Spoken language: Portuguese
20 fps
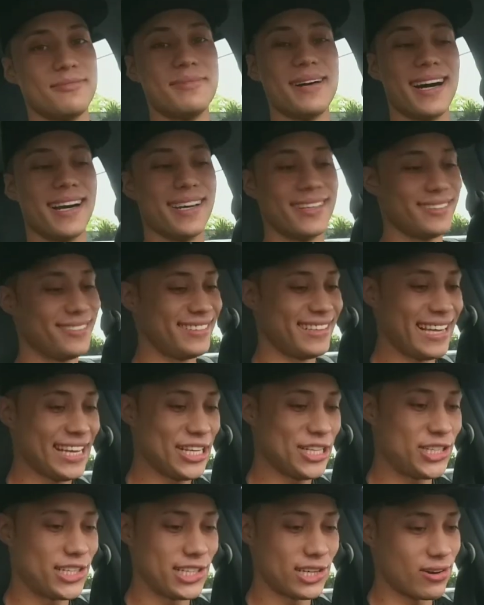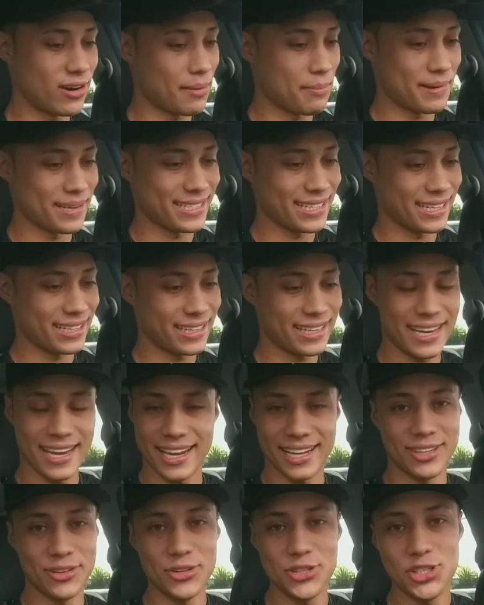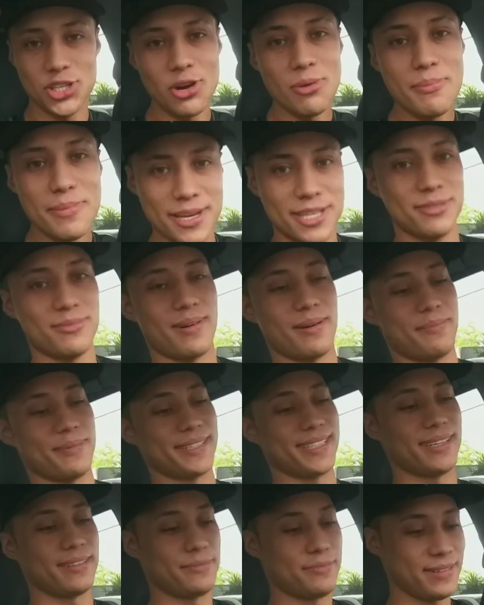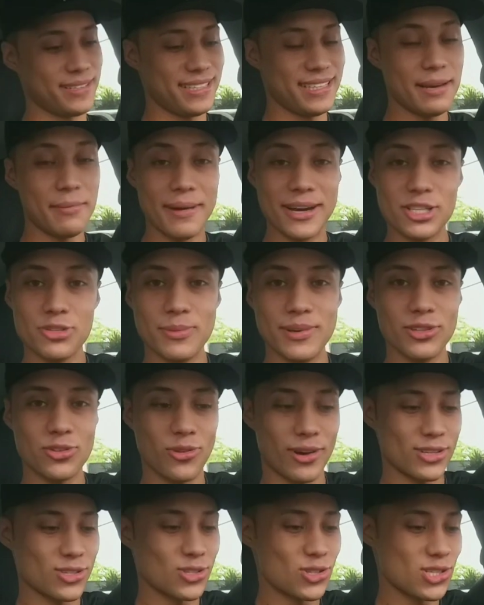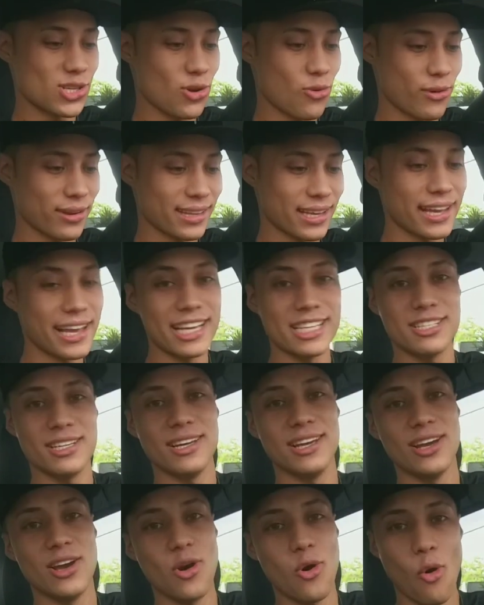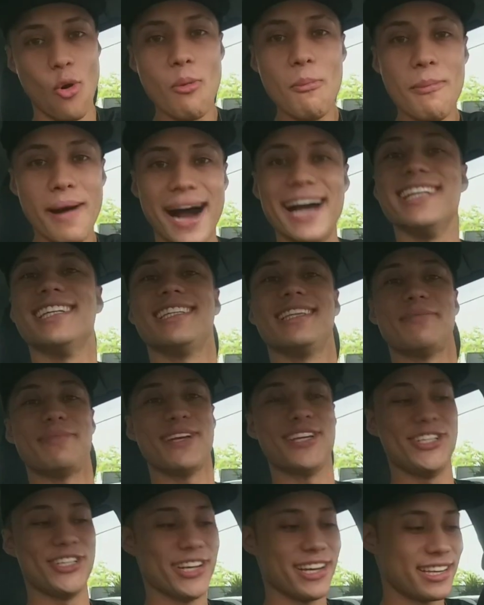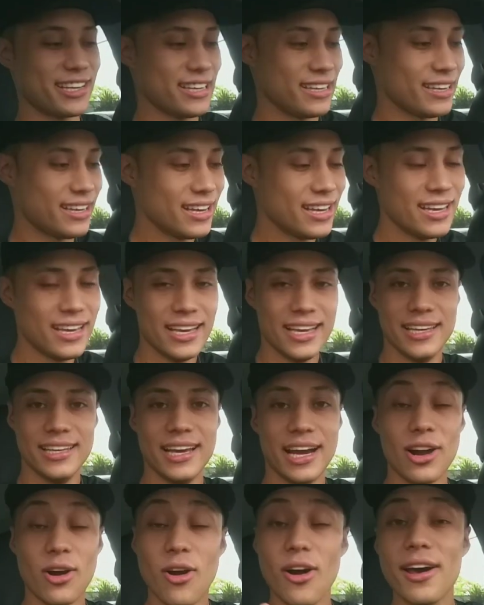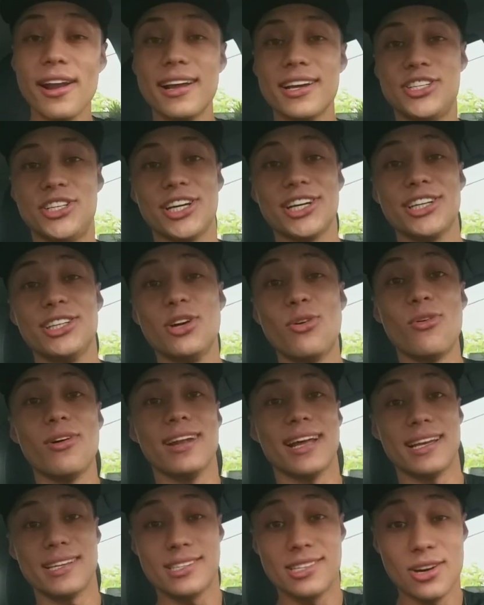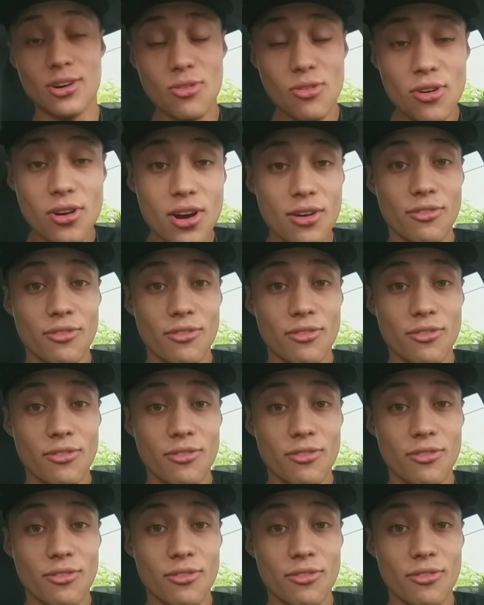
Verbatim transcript: Mano, nem encheu, rapaziada. Cara, deu encheu mesmo, rapaziada. Fizinha mais ou menos quase uns 50 reais ou mais até pra encher aqui. E agora, chega de enrolação.